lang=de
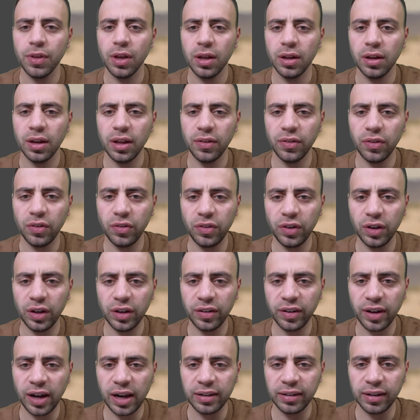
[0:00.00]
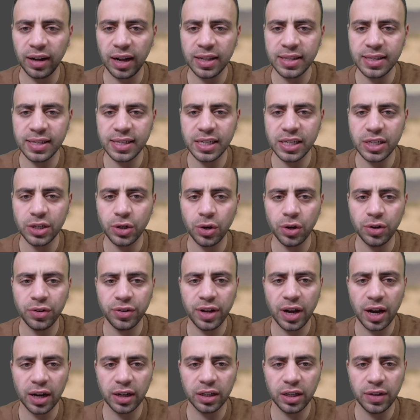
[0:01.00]
Das ist die geteilte Ansicht, die könnt
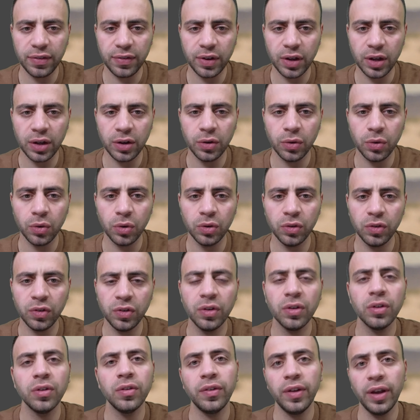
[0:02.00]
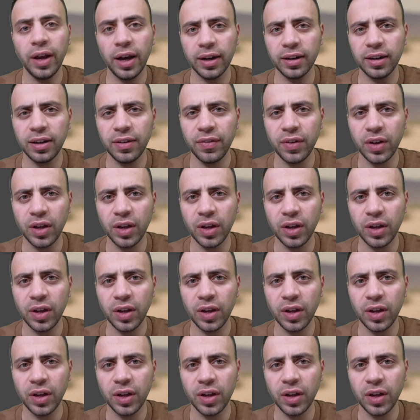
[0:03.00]
ihr aktivieren und deaktivieren.